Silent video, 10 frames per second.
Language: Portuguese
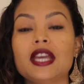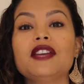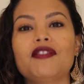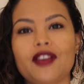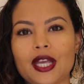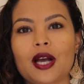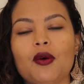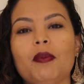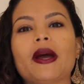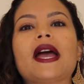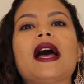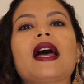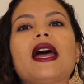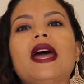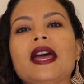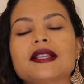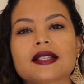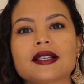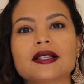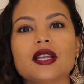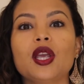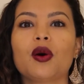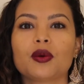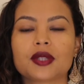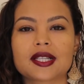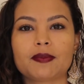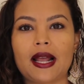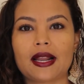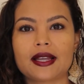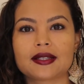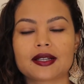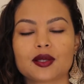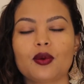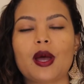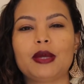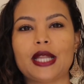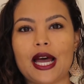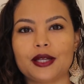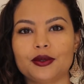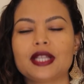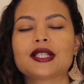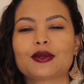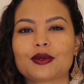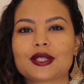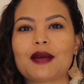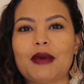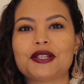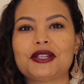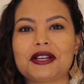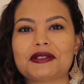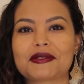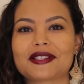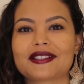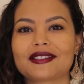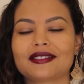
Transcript: e venha acompanhar estas e outras palestras do webinário Estudos Amadianos.